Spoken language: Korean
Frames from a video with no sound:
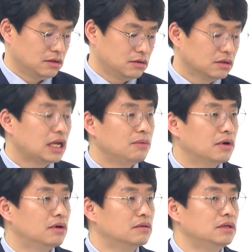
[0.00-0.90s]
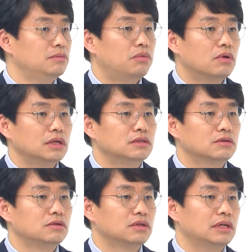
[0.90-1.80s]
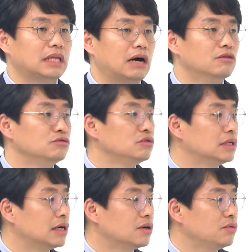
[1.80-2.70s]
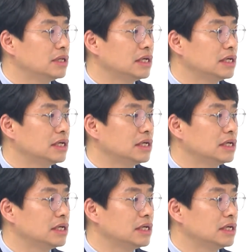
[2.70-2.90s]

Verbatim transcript: 그렇다면 이 포괄적 교설의 다원주의라는 건 왜